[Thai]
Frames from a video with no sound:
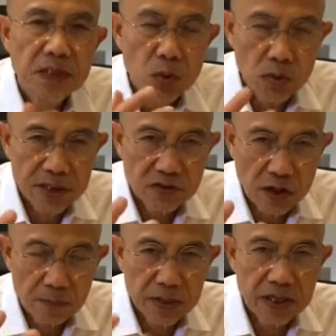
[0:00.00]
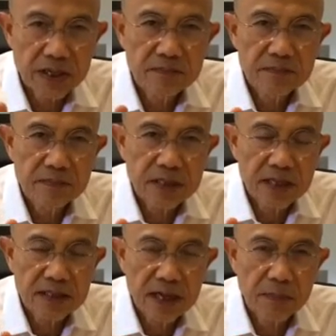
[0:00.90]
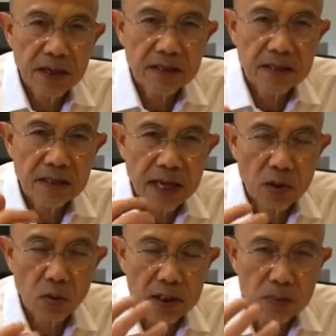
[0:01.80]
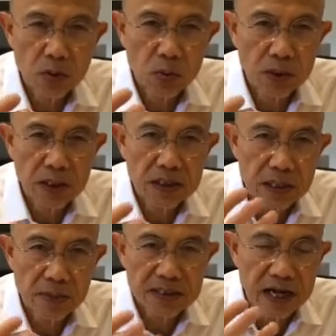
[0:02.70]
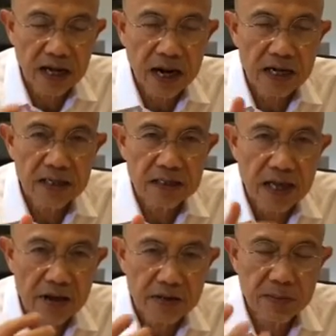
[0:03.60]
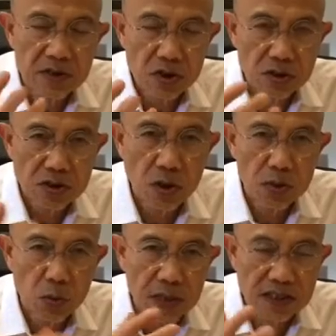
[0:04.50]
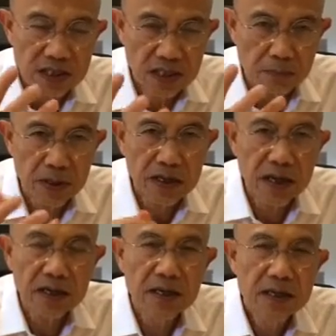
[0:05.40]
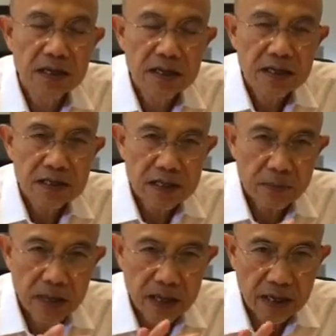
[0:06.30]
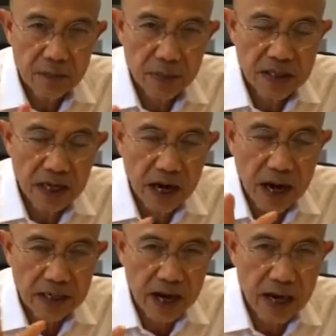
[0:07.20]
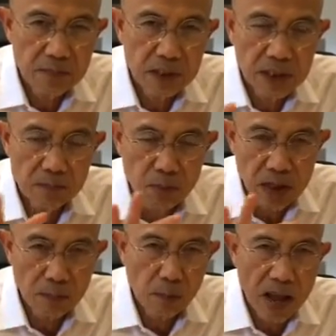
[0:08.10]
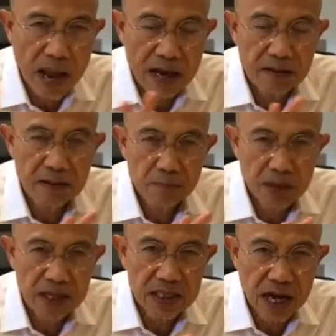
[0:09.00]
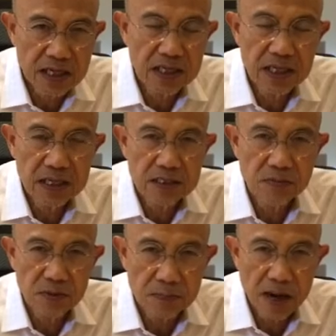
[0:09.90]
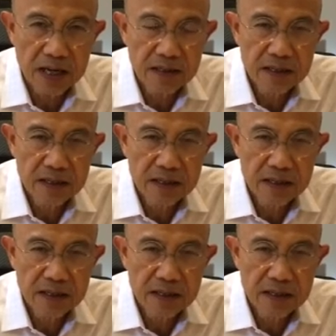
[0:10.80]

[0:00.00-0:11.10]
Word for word: อยู่ได้สองปีแต่ถ้าเป็นนายกรัฐมนตรีที่มาจากการเลือกตั้งหรือเป็นสสอยู่ได้4ปีนั้น จะทำให้บรรยากาศการเมืองเปลี่ยนแปลงไปในทางที่ดีขึ้นหรือไม่